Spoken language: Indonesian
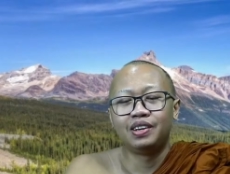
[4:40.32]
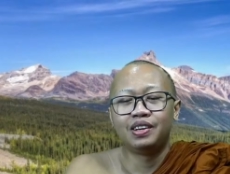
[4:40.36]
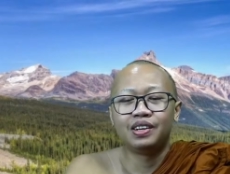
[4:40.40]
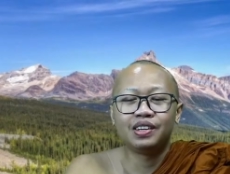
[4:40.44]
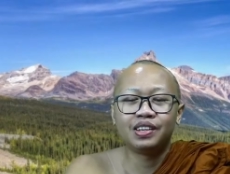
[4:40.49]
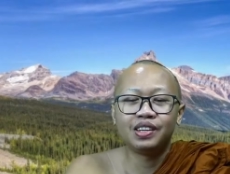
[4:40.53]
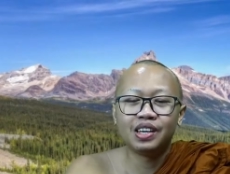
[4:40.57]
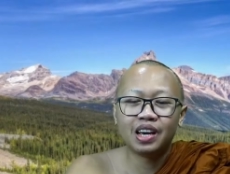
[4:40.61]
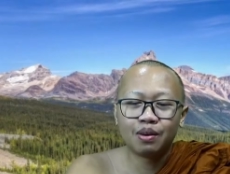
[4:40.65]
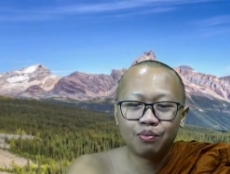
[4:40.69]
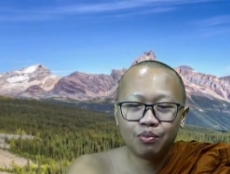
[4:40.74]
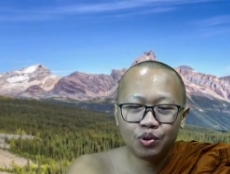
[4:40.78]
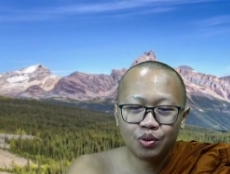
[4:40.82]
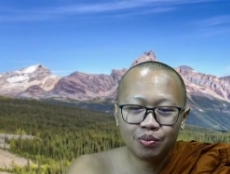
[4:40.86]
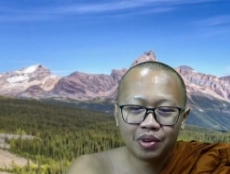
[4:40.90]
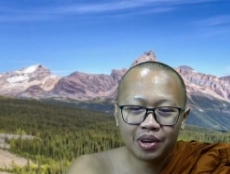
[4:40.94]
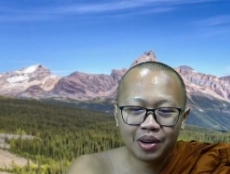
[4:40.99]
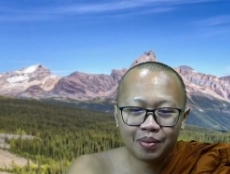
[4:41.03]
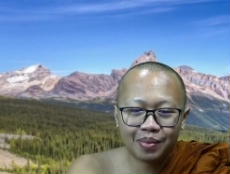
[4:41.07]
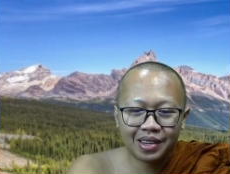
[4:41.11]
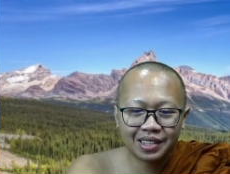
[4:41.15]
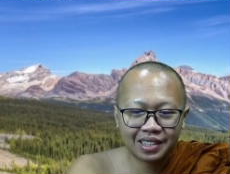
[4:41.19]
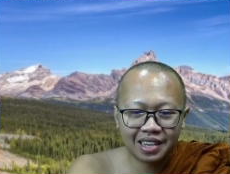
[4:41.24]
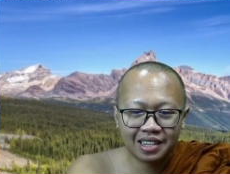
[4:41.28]
Ia pun
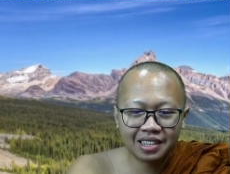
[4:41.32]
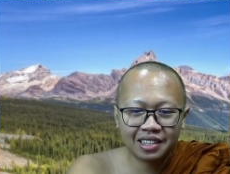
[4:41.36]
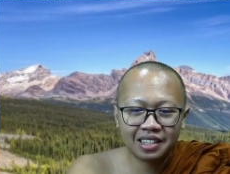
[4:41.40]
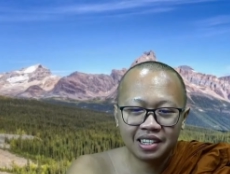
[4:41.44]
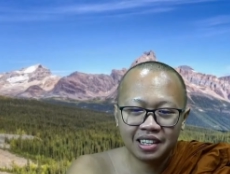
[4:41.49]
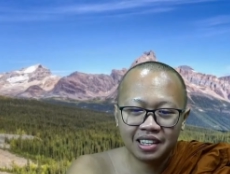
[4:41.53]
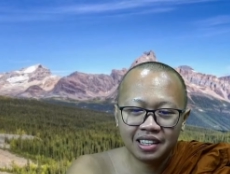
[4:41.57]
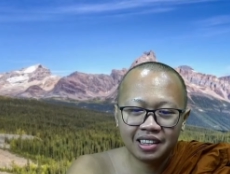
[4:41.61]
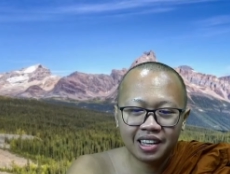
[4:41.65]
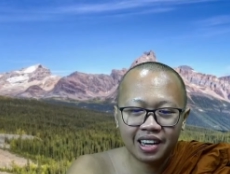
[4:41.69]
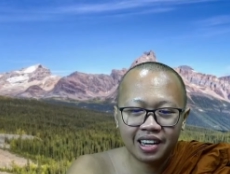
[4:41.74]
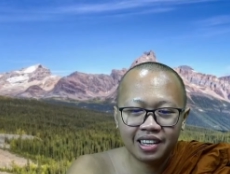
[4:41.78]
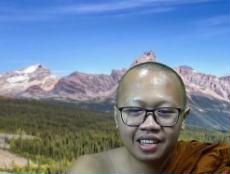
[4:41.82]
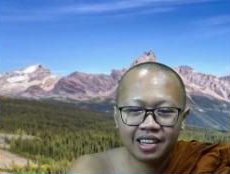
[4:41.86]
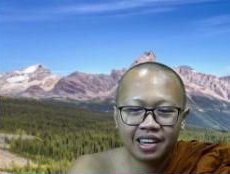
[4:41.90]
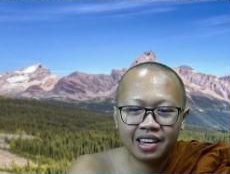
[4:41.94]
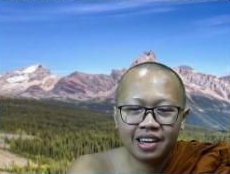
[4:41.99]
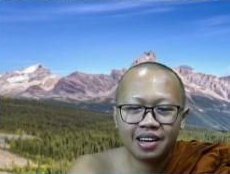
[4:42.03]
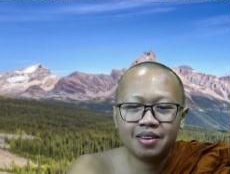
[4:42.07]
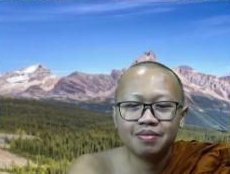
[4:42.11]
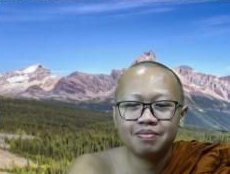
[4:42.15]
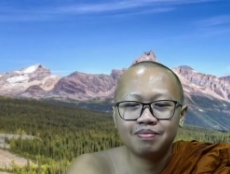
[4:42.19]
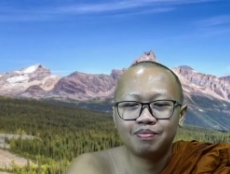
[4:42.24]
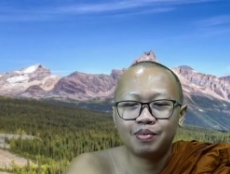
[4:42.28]
melepaskan
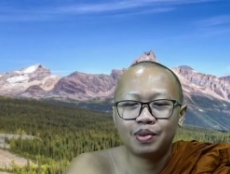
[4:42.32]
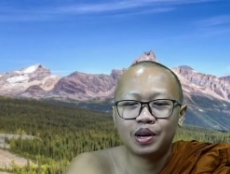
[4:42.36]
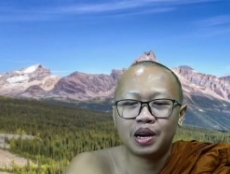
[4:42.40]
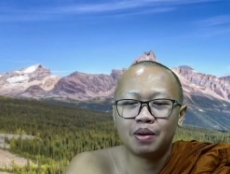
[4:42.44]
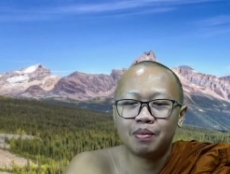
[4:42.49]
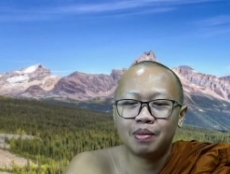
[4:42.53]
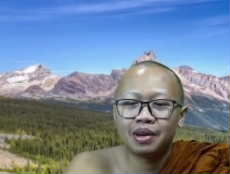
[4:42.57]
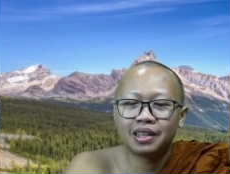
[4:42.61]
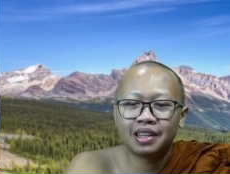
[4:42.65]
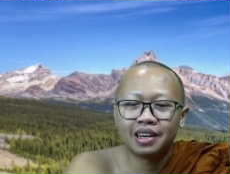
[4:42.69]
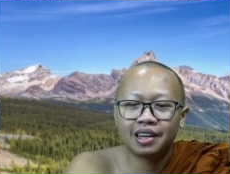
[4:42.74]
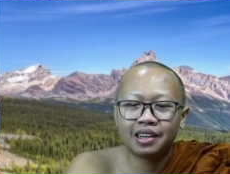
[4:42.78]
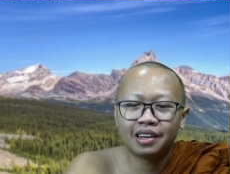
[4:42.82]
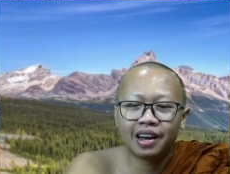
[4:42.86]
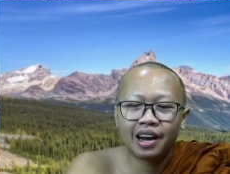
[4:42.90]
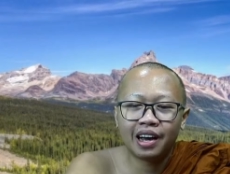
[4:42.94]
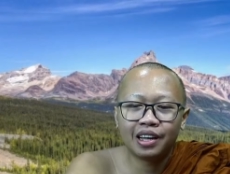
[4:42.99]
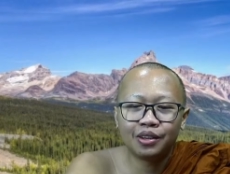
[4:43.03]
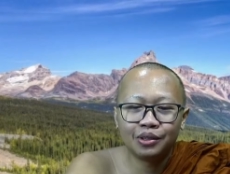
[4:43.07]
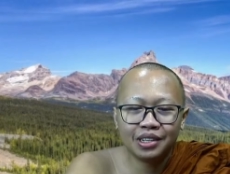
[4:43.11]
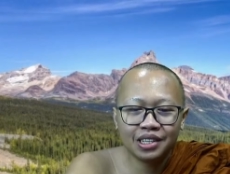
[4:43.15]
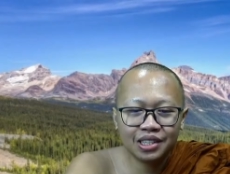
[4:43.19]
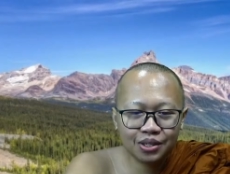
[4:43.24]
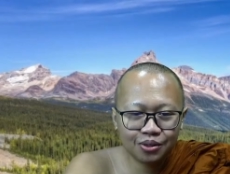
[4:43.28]
gigitannya pada batang
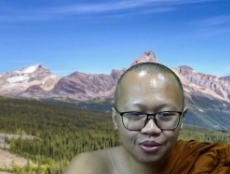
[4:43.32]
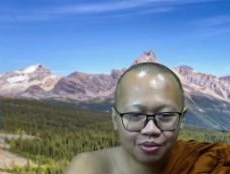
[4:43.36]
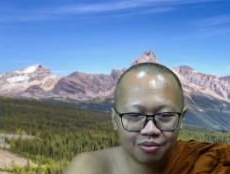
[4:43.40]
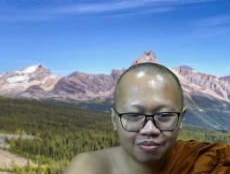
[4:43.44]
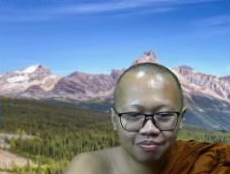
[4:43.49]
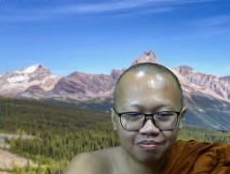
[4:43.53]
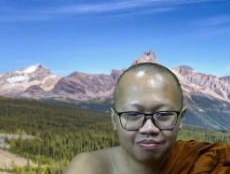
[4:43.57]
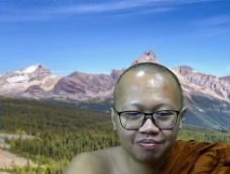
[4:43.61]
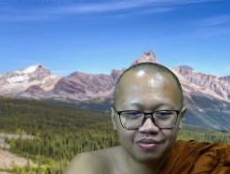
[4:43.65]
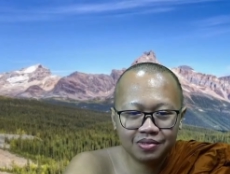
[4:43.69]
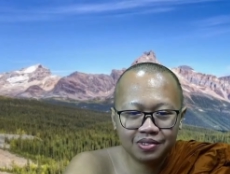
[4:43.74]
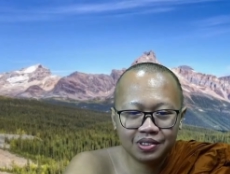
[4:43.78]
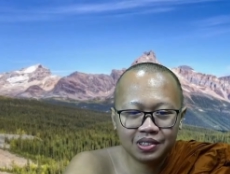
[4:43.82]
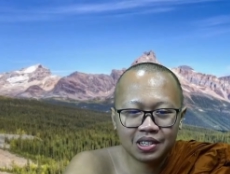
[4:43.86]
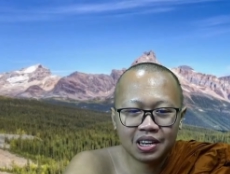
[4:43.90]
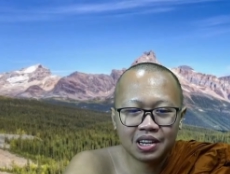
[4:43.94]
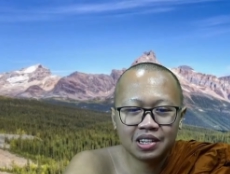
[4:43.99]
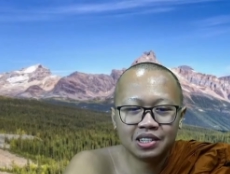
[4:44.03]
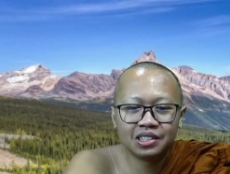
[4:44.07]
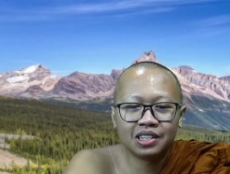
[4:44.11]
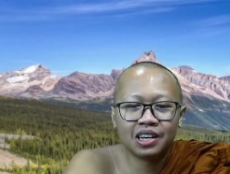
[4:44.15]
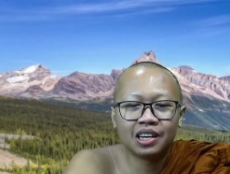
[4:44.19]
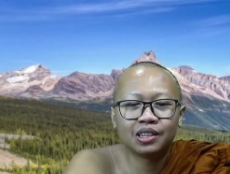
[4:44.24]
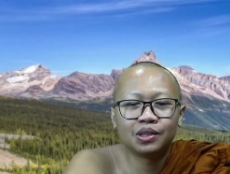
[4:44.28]
kayu itu dan
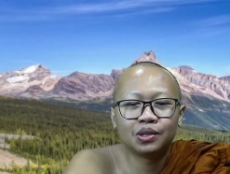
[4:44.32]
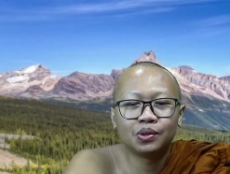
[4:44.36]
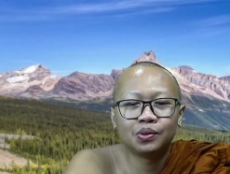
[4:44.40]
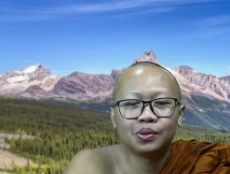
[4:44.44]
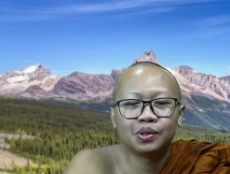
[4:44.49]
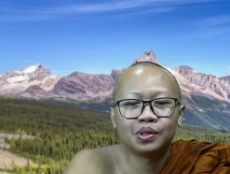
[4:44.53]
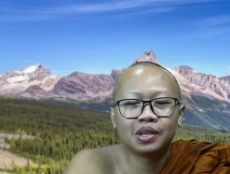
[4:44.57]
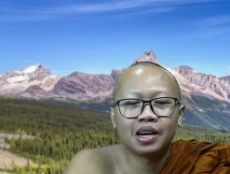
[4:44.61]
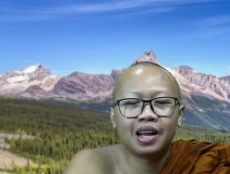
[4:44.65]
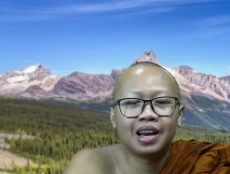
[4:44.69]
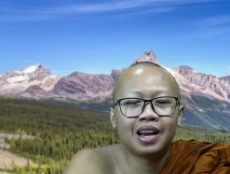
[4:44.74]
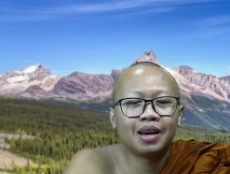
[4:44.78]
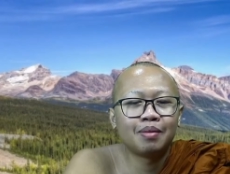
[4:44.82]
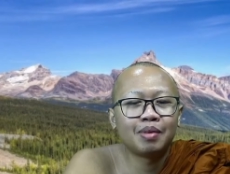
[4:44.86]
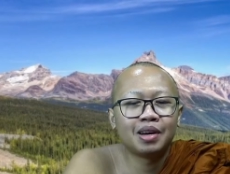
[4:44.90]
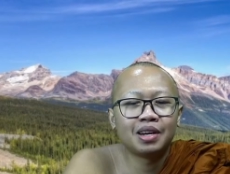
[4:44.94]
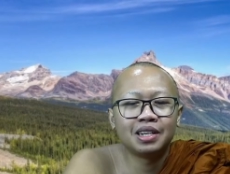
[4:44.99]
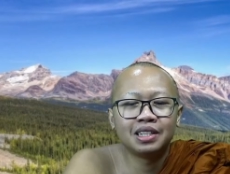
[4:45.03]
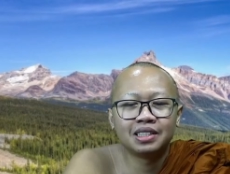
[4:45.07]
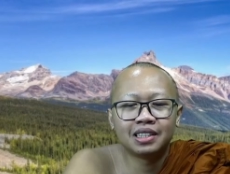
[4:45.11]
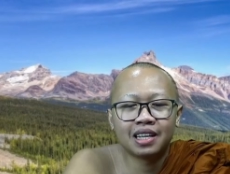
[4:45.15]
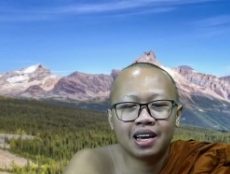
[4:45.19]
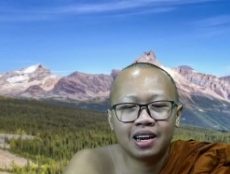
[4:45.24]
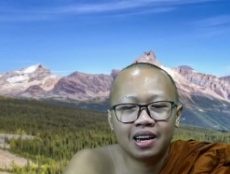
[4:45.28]
jatuh ke halaman
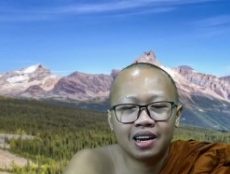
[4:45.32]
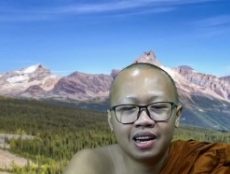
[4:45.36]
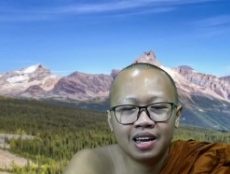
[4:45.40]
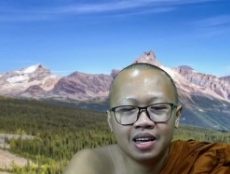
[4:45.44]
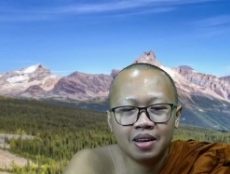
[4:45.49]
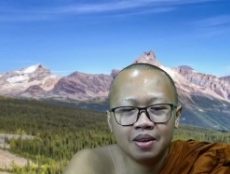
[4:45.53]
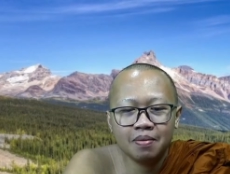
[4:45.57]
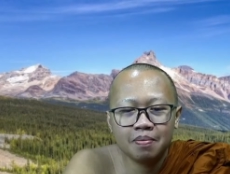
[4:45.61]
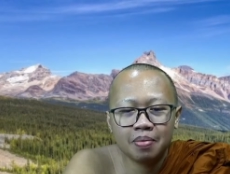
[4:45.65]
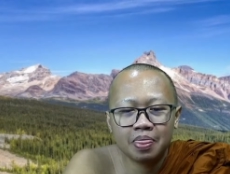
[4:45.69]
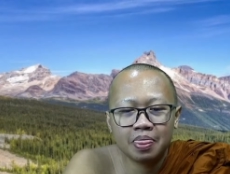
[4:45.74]
istana.